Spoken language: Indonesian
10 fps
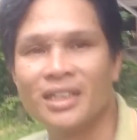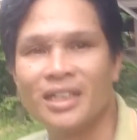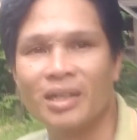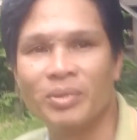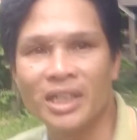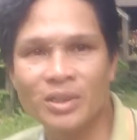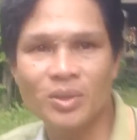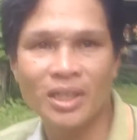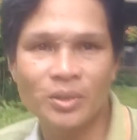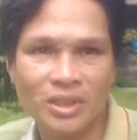Nah,
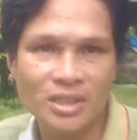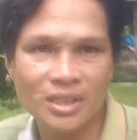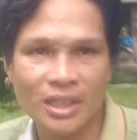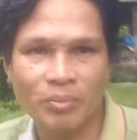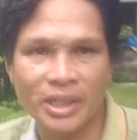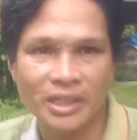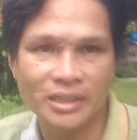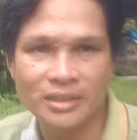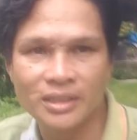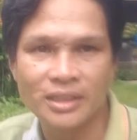begitulah rutin setiap hari.
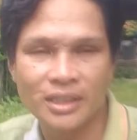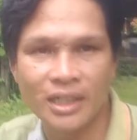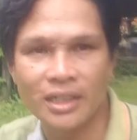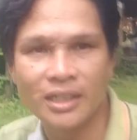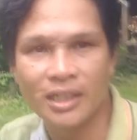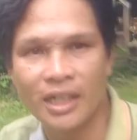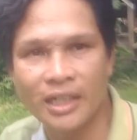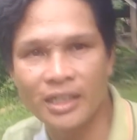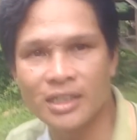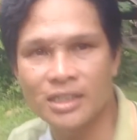Nah,
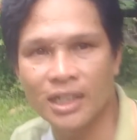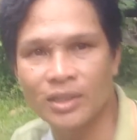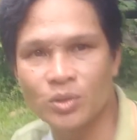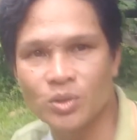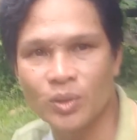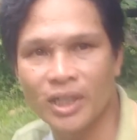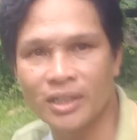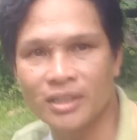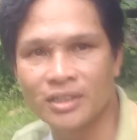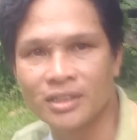hari ini saya akan tunjukkan
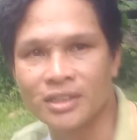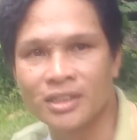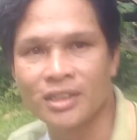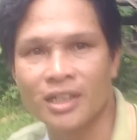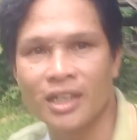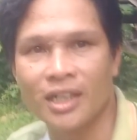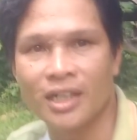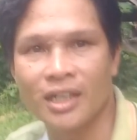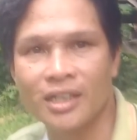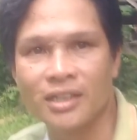
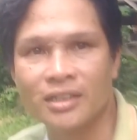uh,